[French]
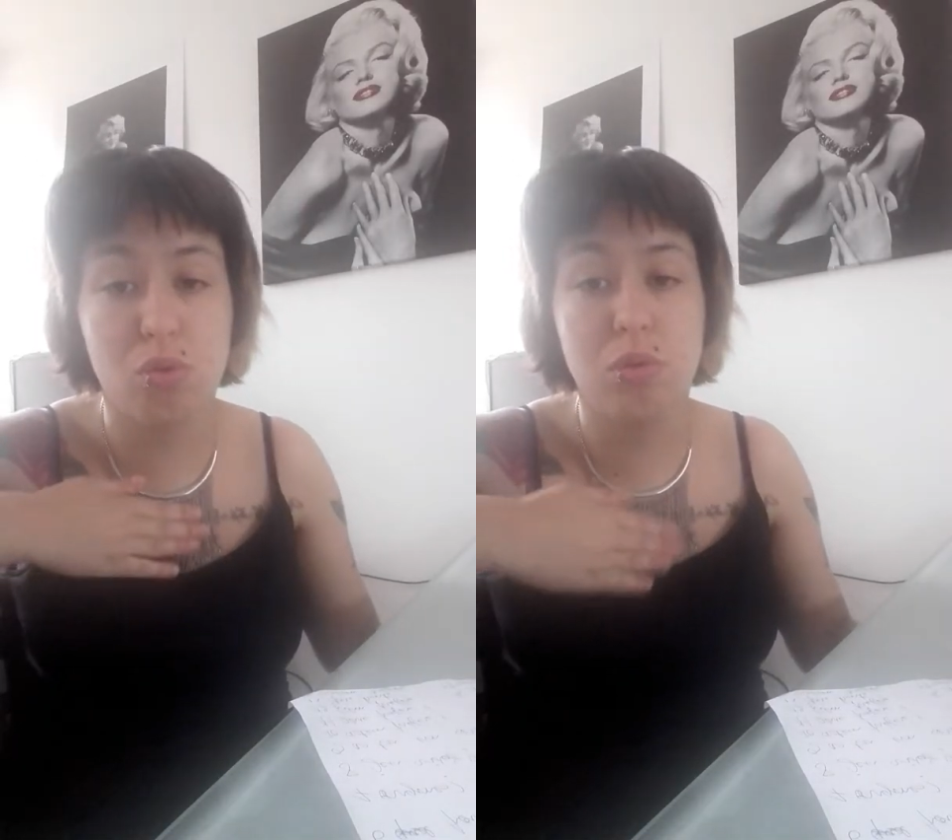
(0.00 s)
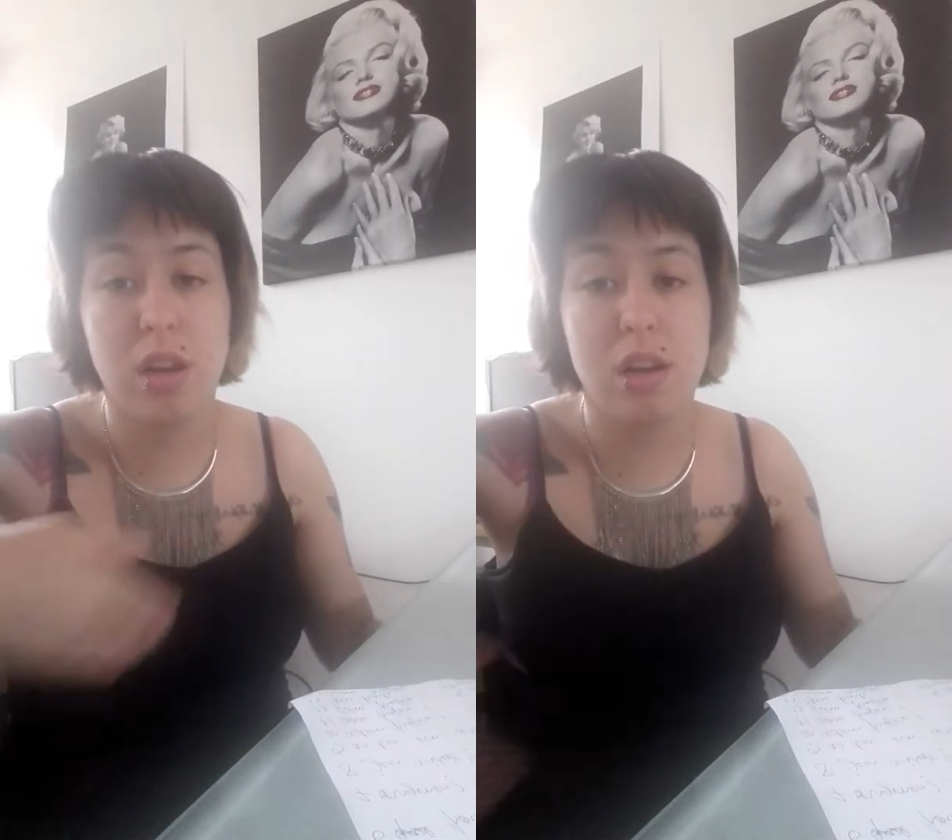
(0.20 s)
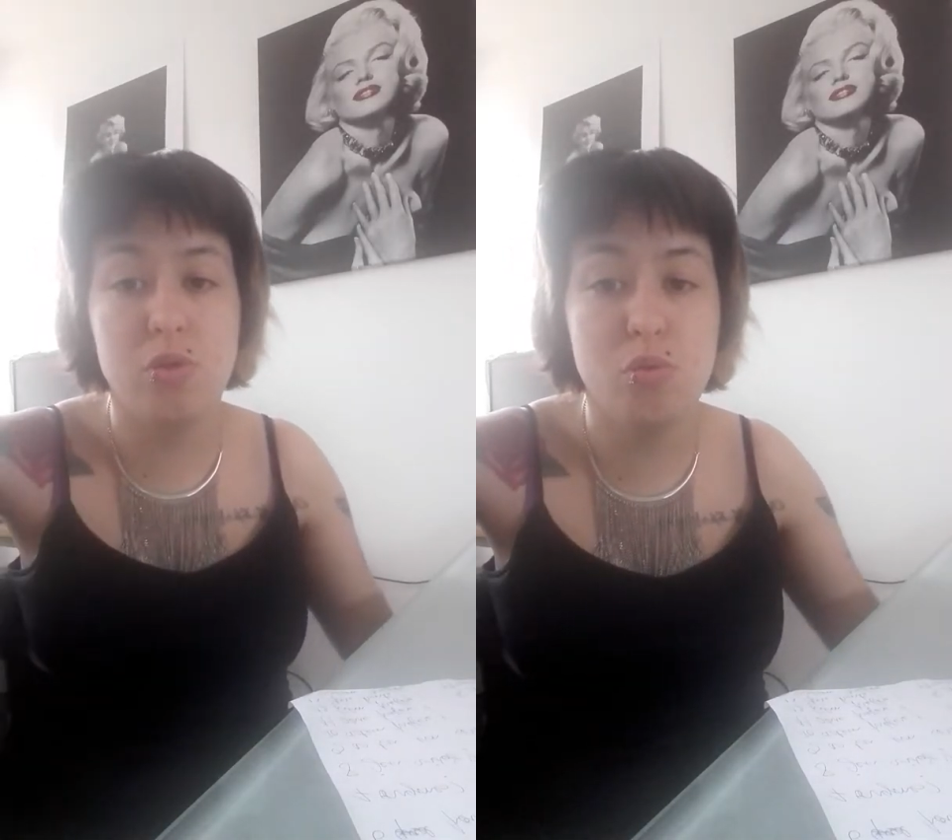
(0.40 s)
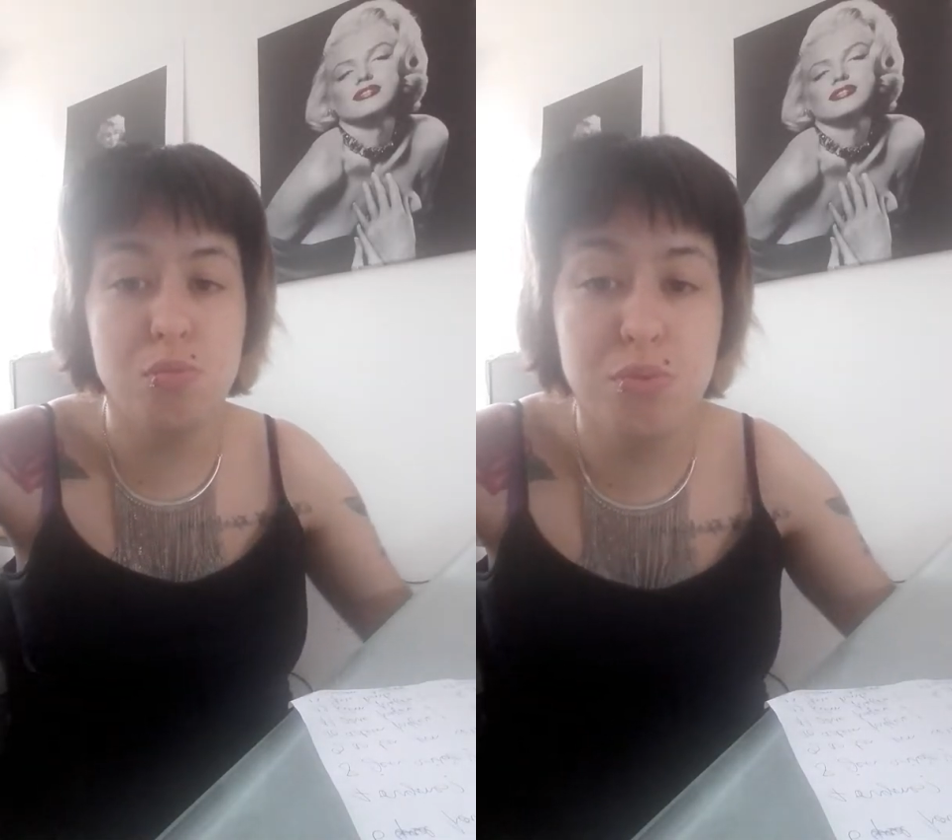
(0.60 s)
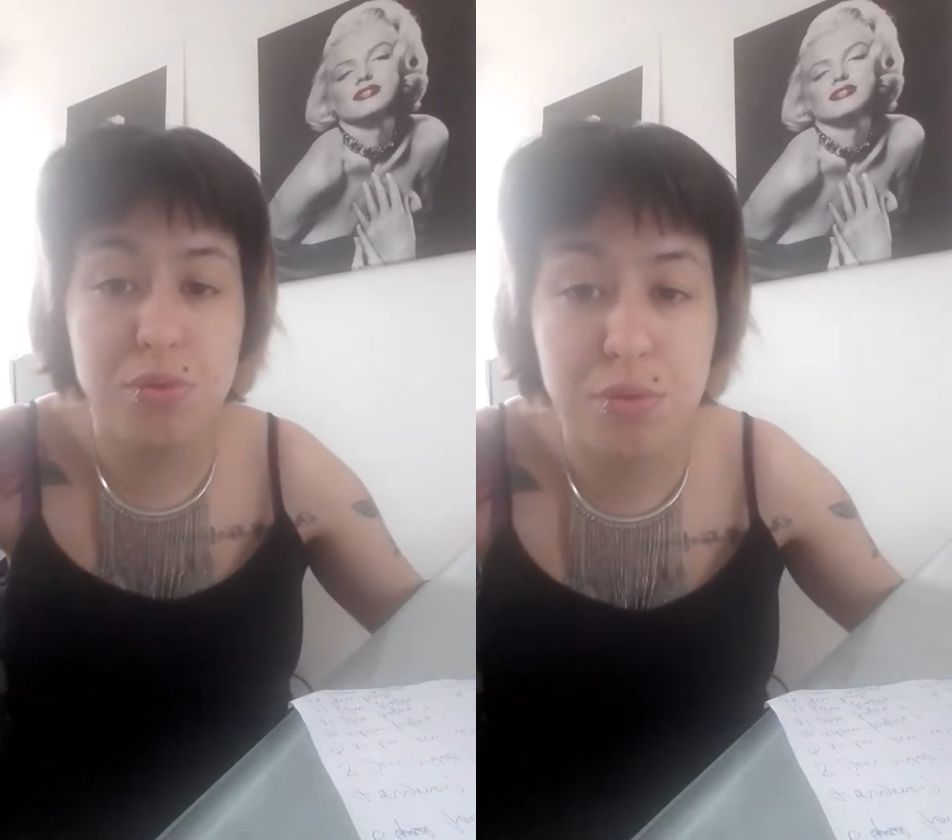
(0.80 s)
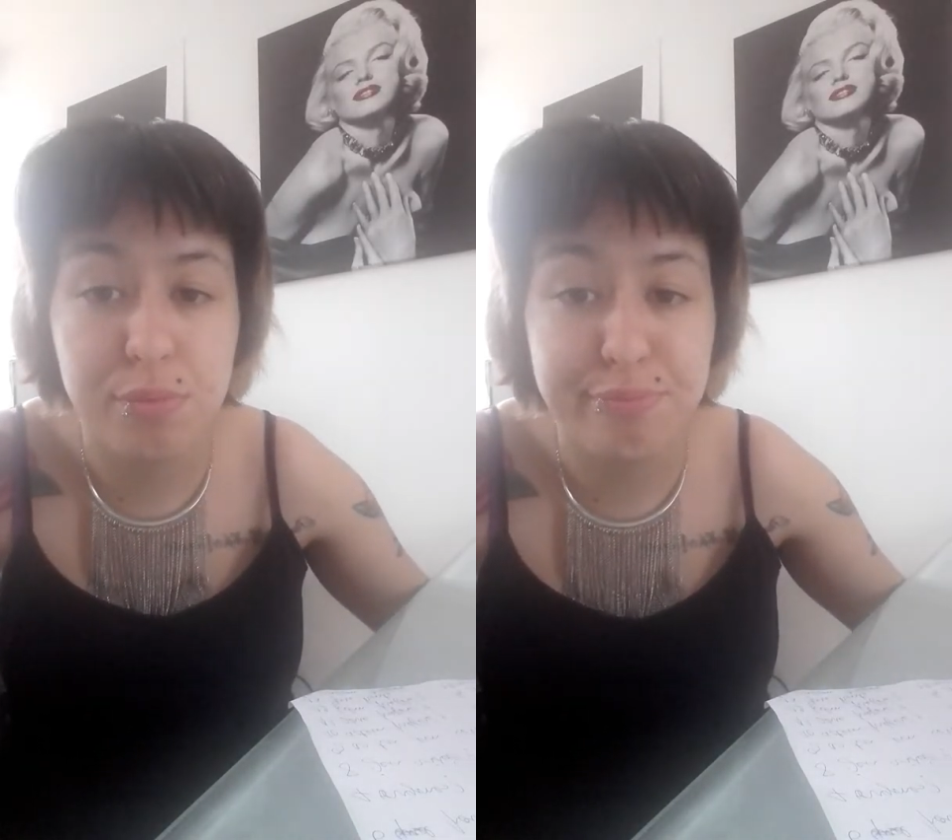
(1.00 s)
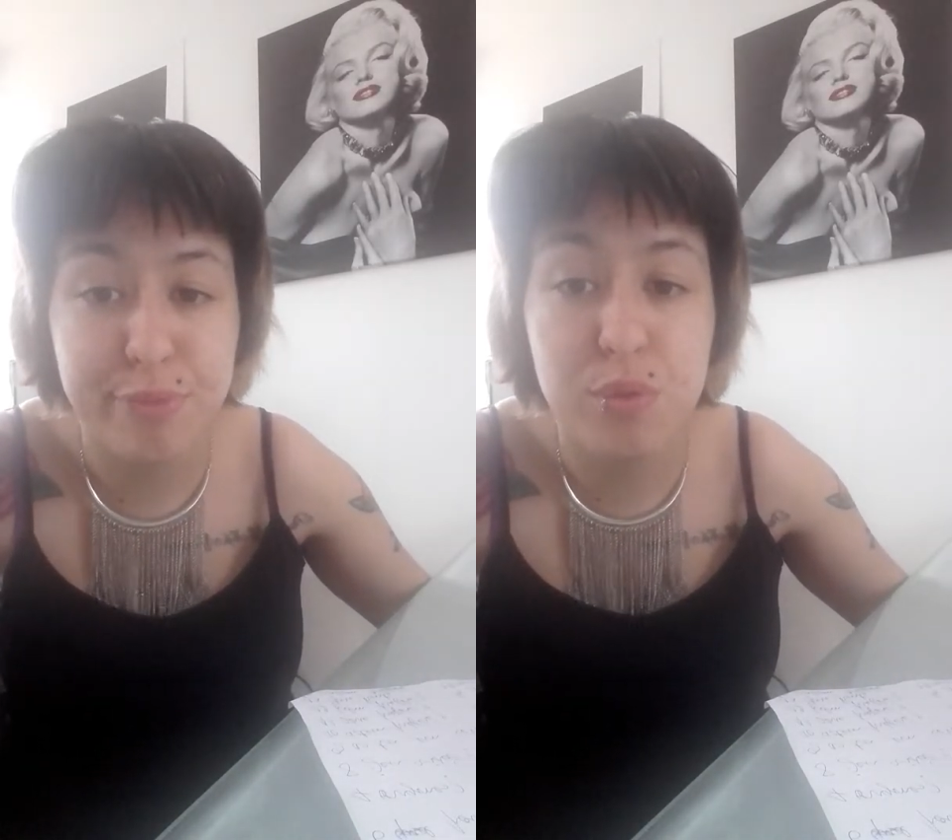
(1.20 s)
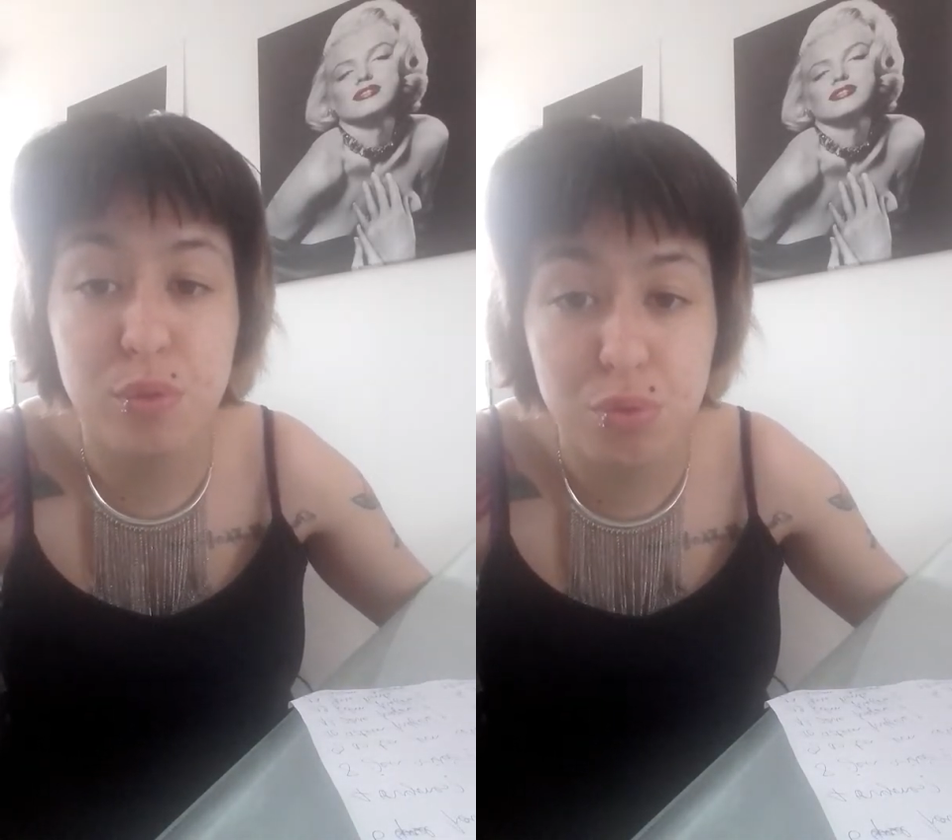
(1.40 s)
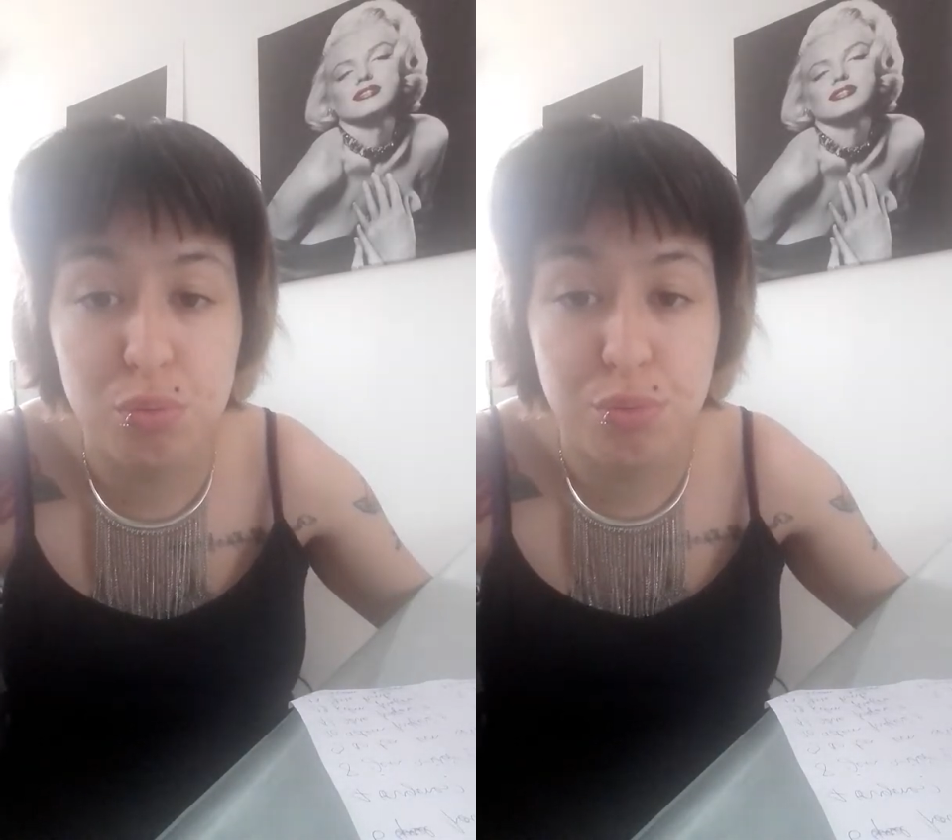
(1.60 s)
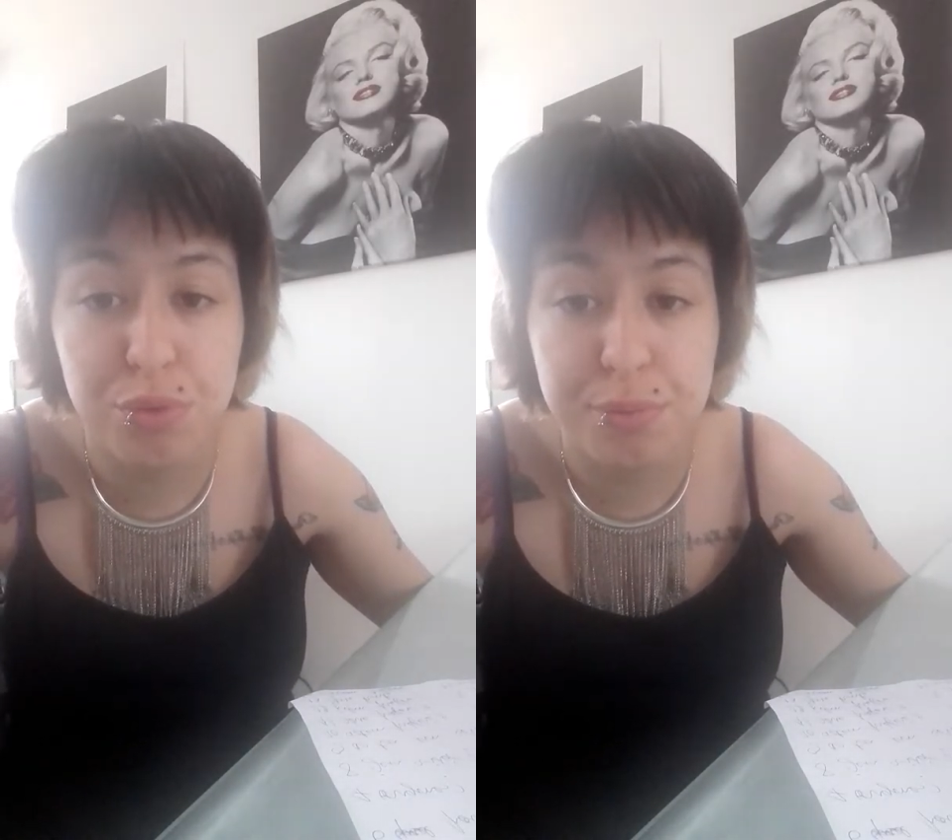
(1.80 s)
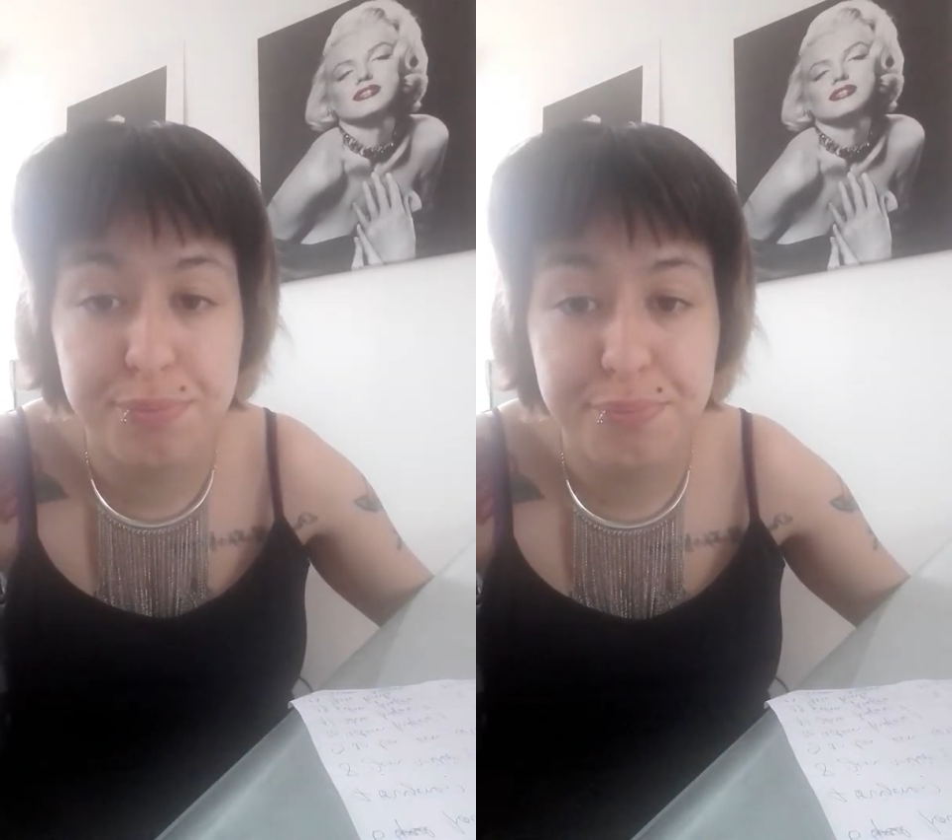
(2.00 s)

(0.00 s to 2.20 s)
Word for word: toute l'allée du bus, devant tout le monde.